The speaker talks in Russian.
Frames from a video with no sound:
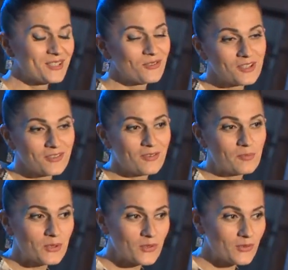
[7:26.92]
сложно,
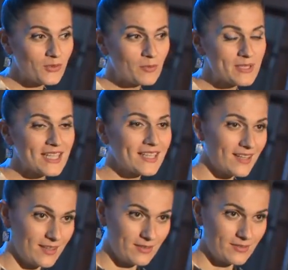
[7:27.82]
во-первых,
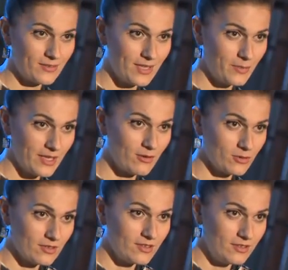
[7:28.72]
эмоционально для меня,
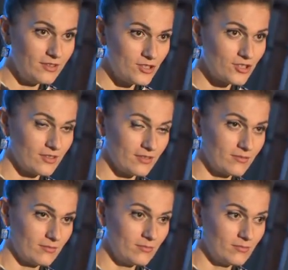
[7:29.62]
вот лично
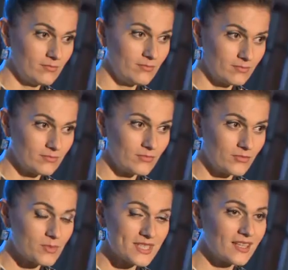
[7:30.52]
в
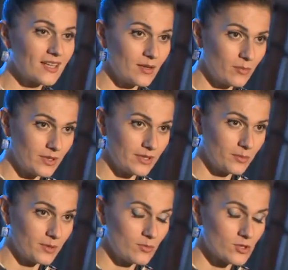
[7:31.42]
эмоциональном плане,
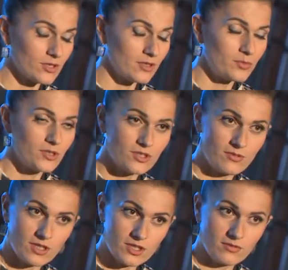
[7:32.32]
потому что ты
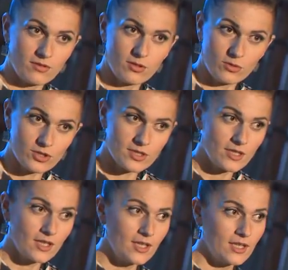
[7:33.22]
переживаешь, ты волнуешься,
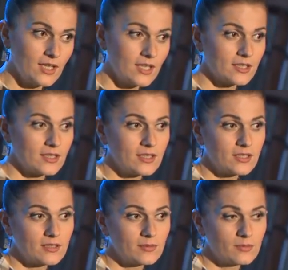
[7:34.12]

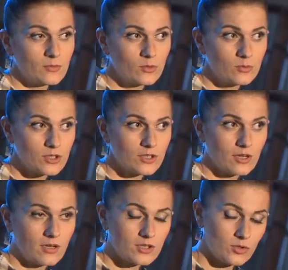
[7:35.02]
ты думаешь
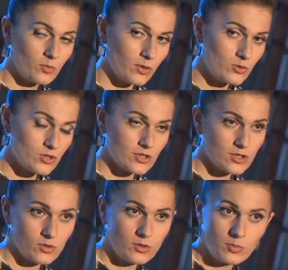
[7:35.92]
так, а что получится,
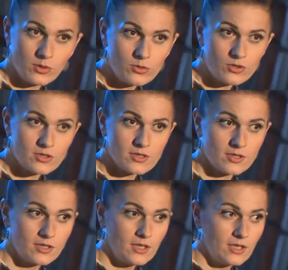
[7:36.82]
что не
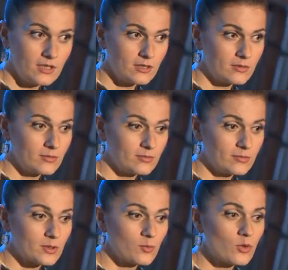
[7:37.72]
получится, эм,
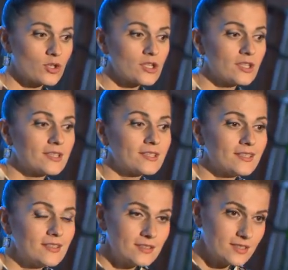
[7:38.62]
сможешь ли ты
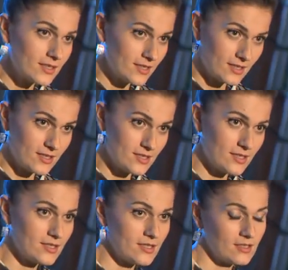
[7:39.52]
донести это до
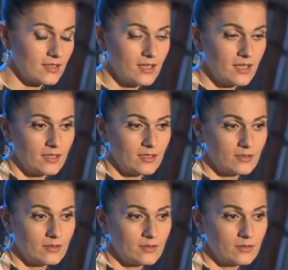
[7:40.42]
зрителя.
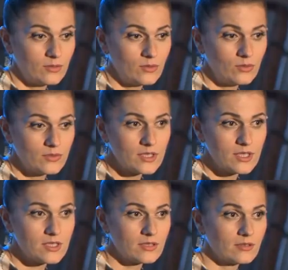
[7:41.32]
Э, ну, вы
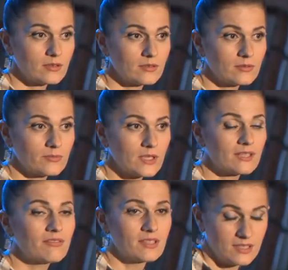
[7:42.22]
знаете, э,
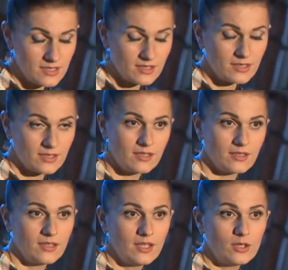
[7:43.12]
это волнительно,
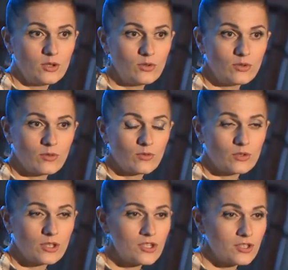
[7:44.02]
да. Но
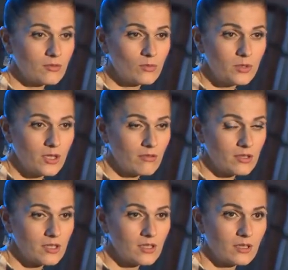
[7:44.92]
вот лично у меня
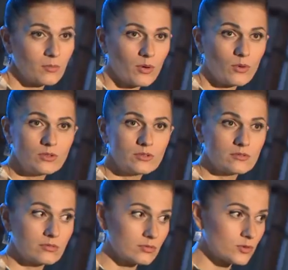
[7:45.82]
волнение
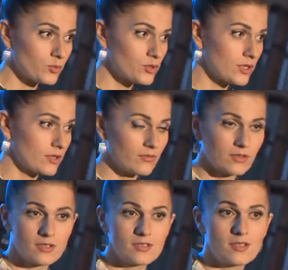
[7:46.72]
проходит спустя,
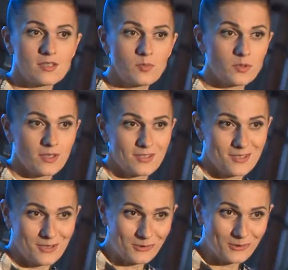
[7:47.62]
наверное, 10-15
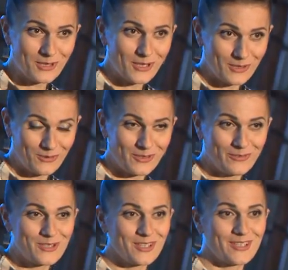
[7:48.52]
секунд, как я только
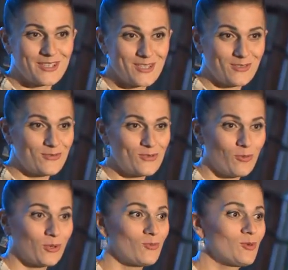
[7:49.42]
вышла на сцену, все.
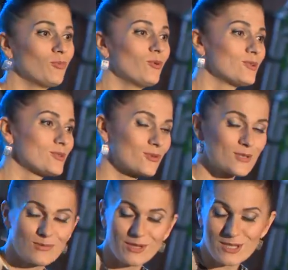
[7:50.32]
Потом ты полностью
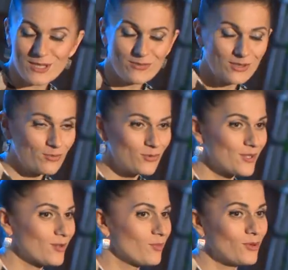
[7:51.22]
растворяешься в этой
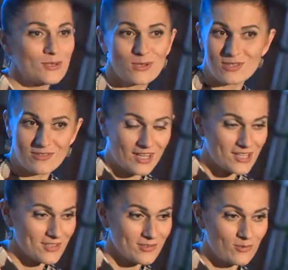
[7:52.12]
музыке, полностью
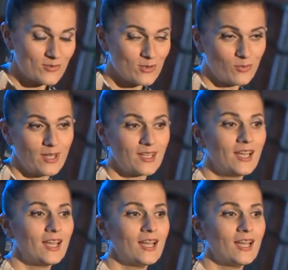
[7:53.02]
растворяешься в своем выступлении,